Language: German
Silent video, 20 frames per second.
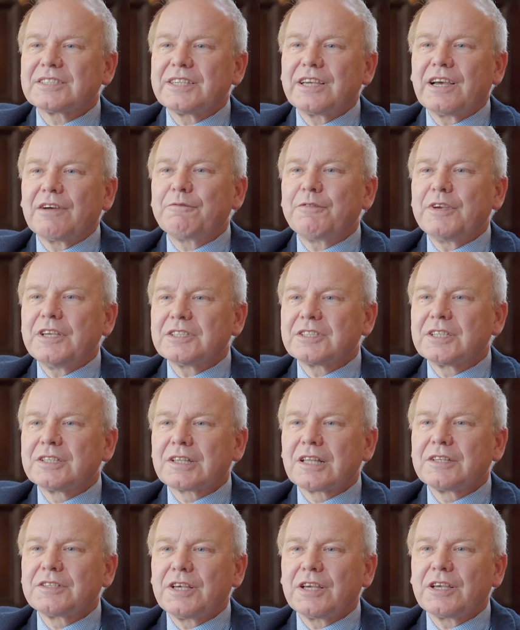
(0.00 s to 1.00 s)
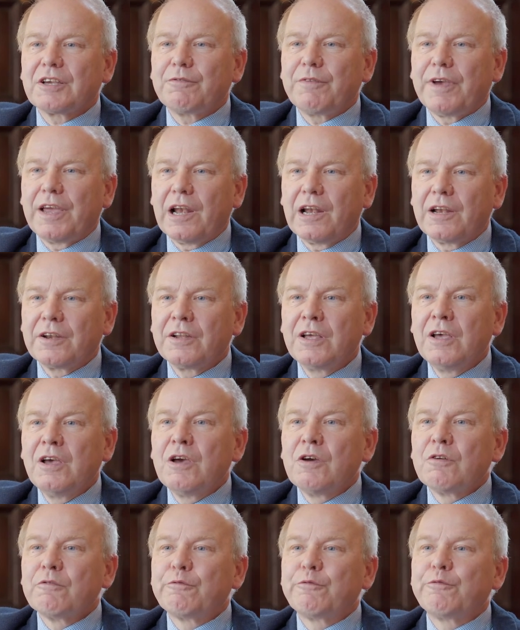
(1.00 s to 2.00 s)
sehr wesentliche Quellen
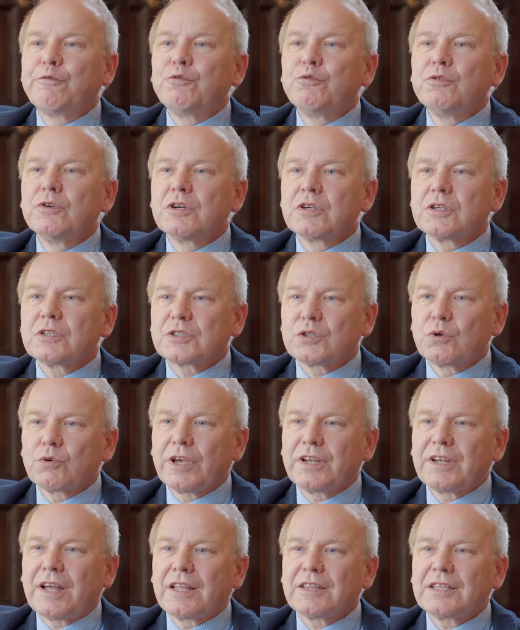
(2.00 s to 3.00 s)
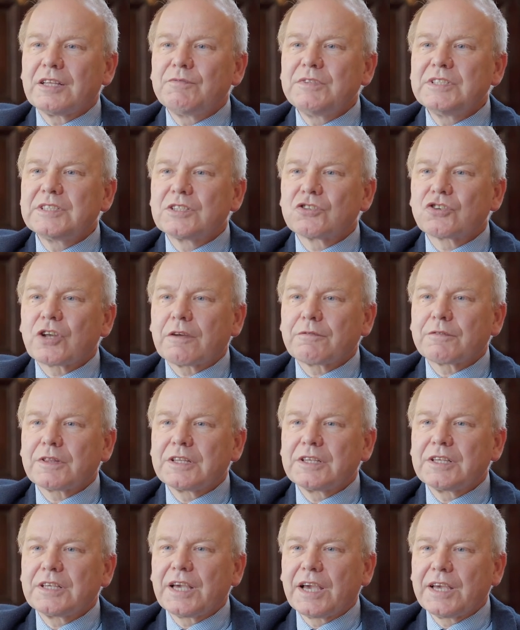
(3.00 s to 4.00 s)
für sogenannte
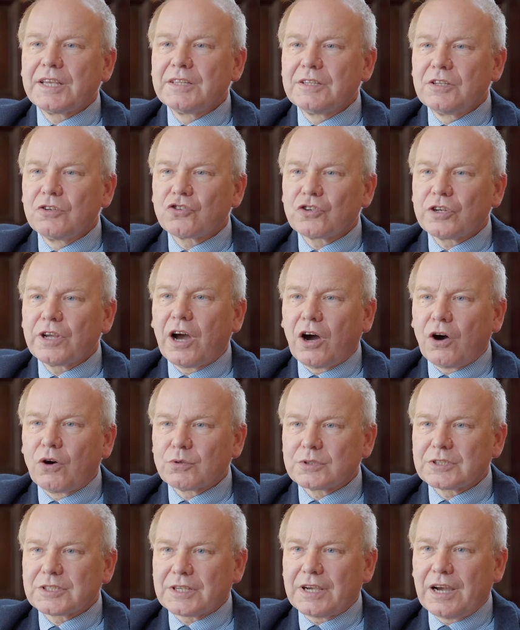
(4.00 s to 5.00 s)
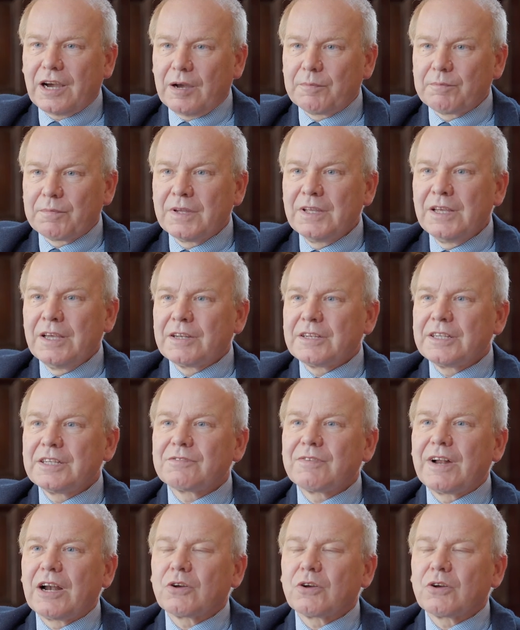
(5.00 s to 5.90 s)
wissenschaftlich kritische Ausgaben, nicht?